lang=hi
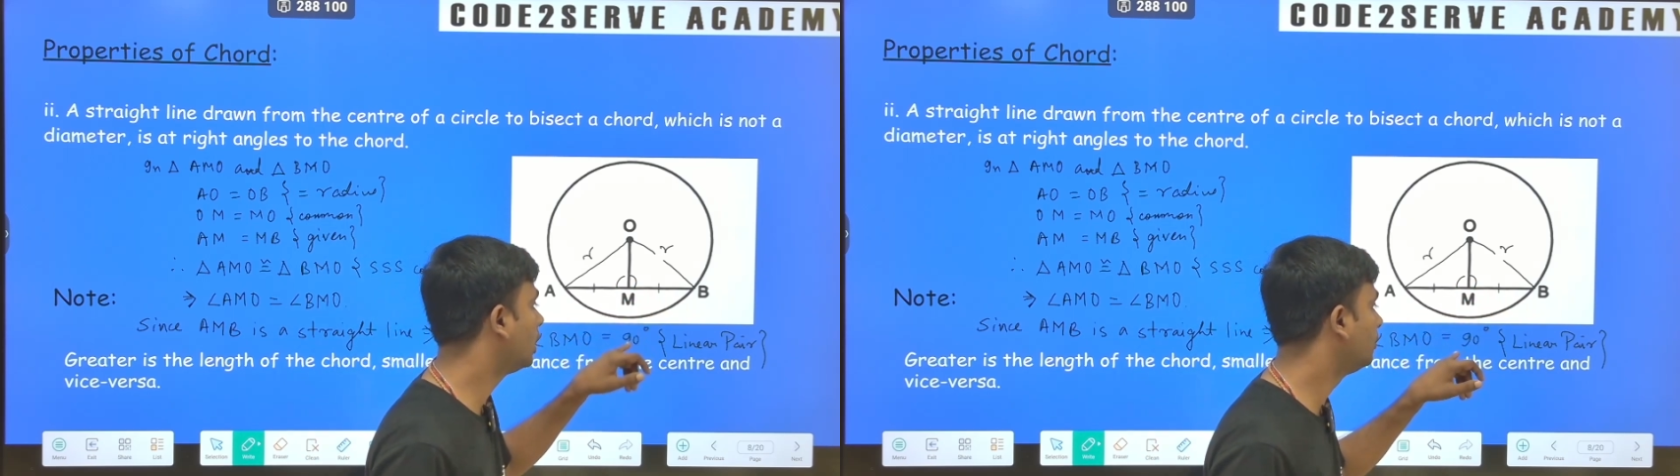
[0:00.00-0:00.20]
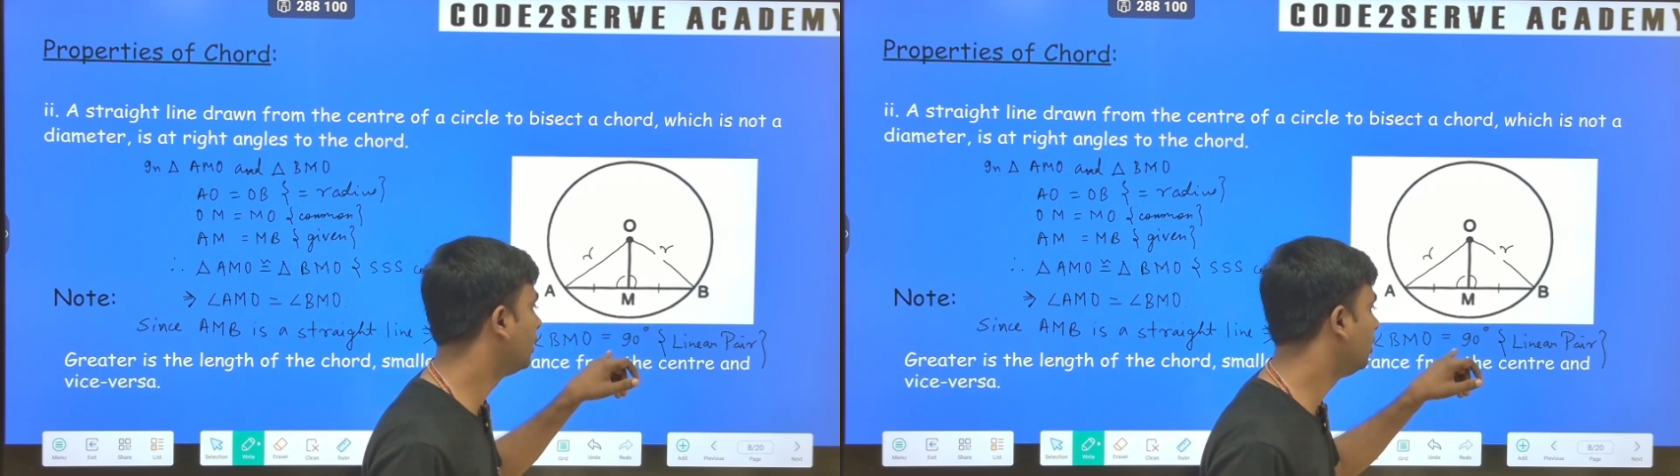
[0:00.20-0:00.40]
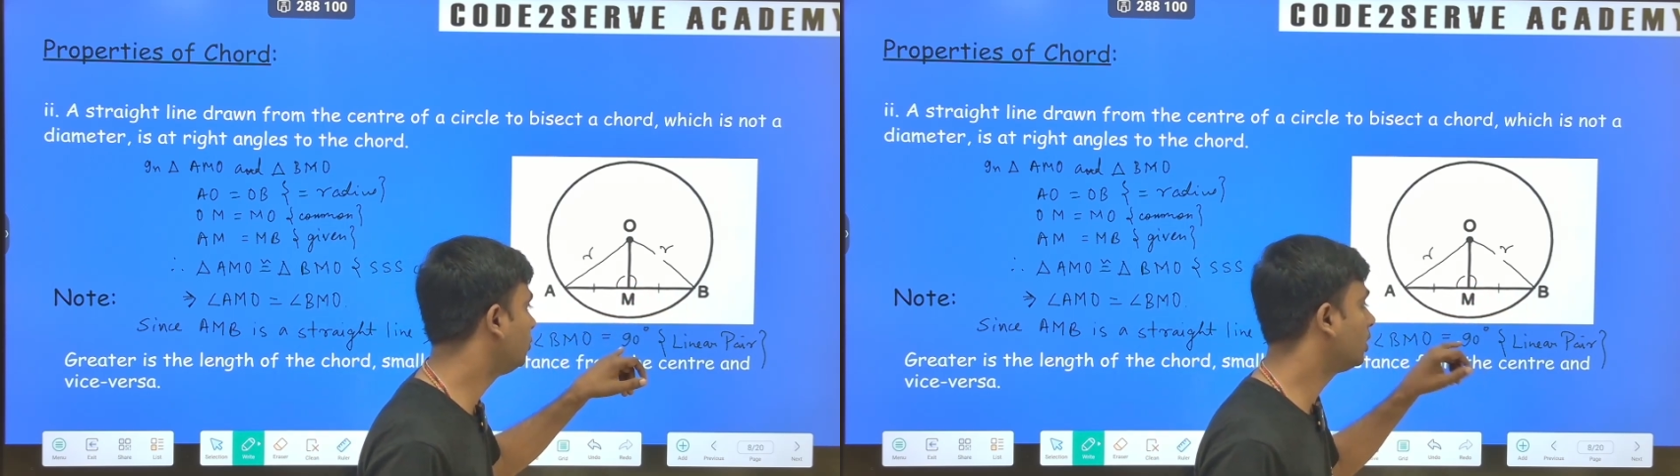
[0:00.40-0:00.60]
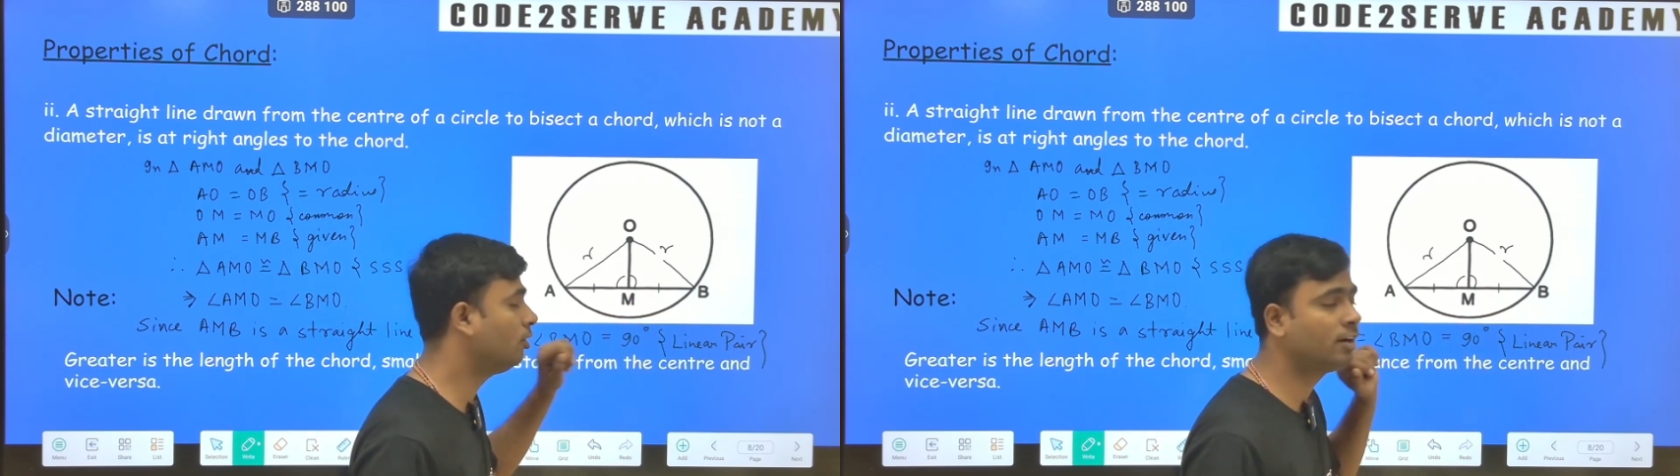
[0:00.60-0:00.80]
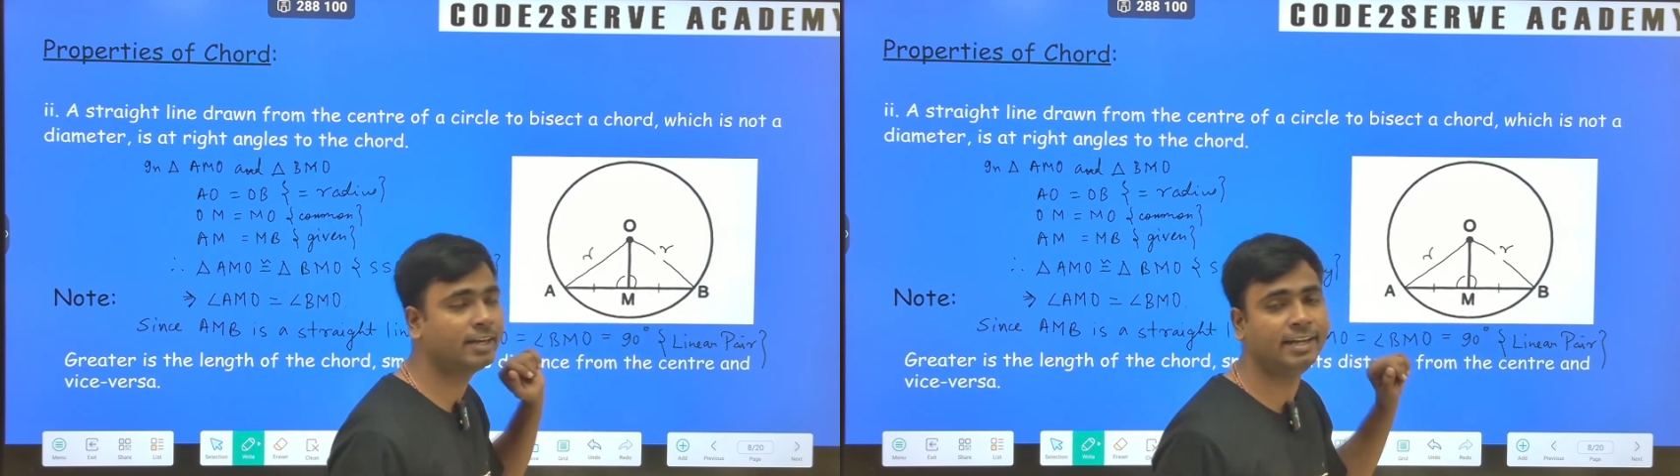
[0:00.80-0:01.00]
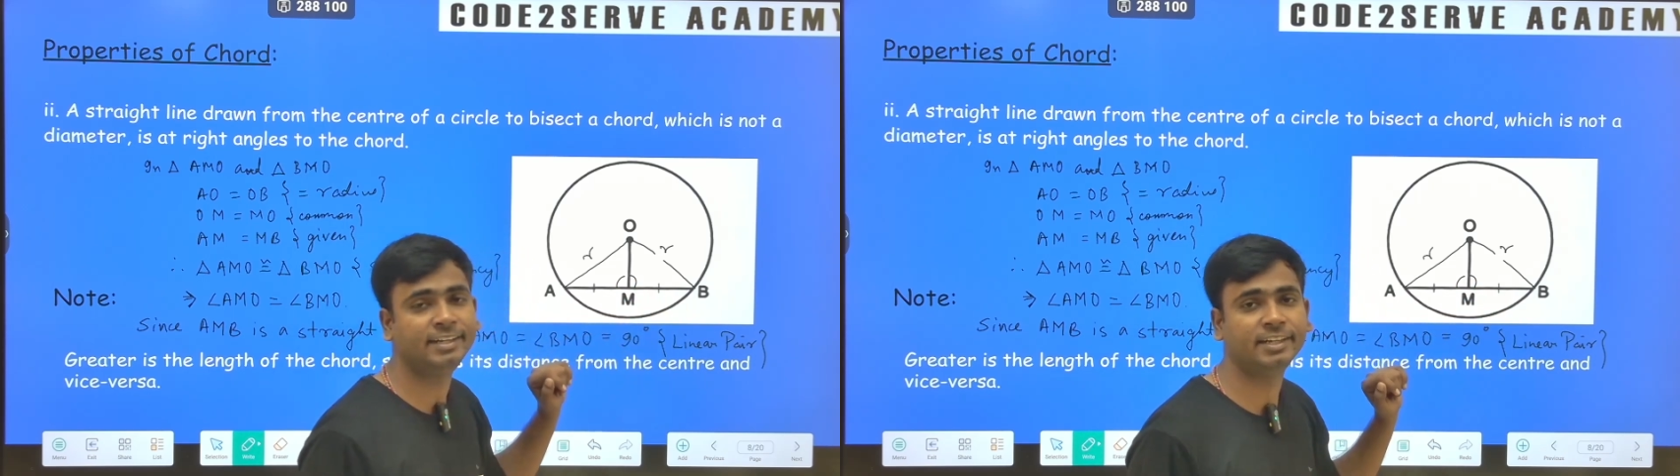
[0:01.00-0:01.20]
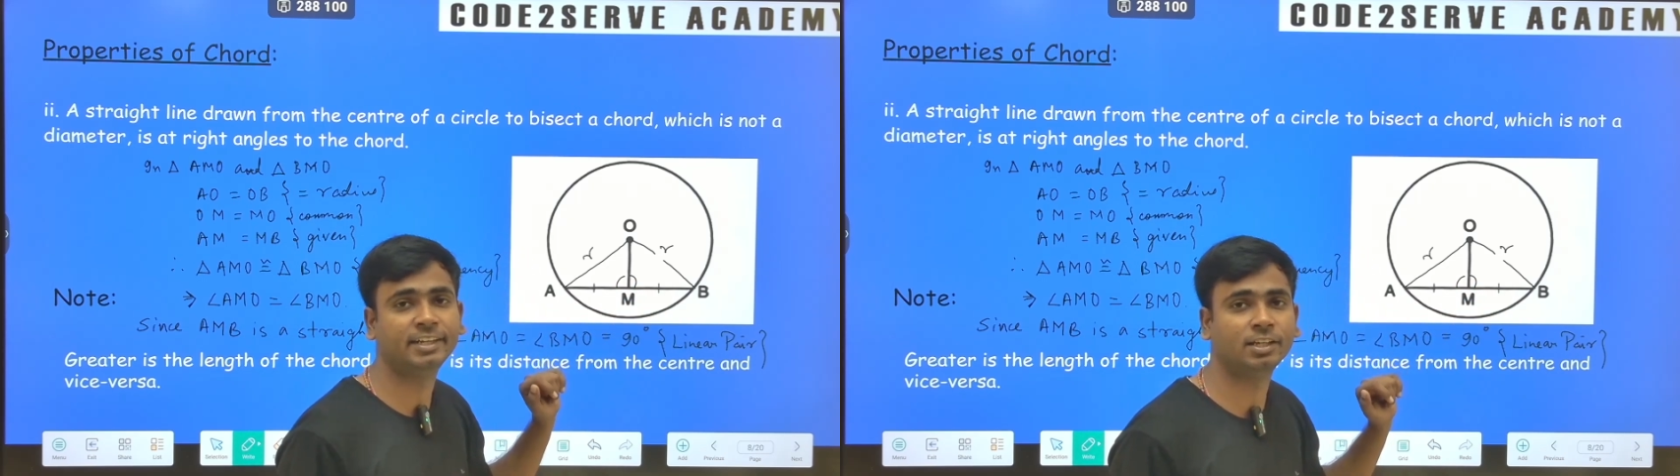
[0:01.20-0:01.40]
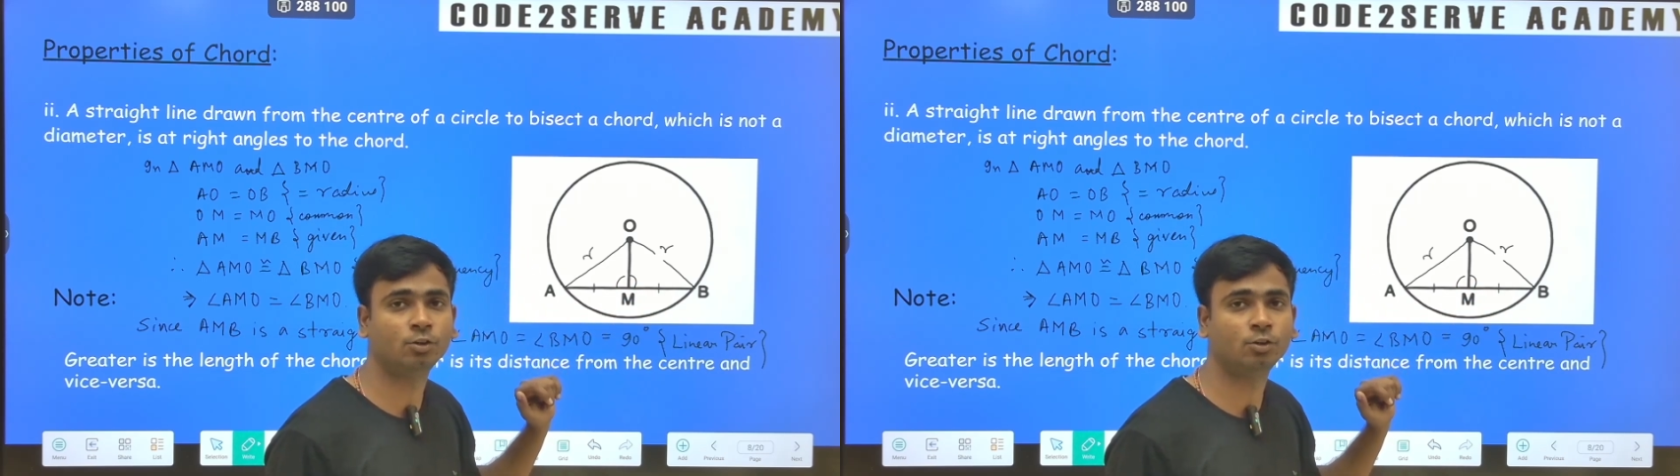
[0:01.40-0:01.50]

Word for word: का वैल्यू क्या होगा 90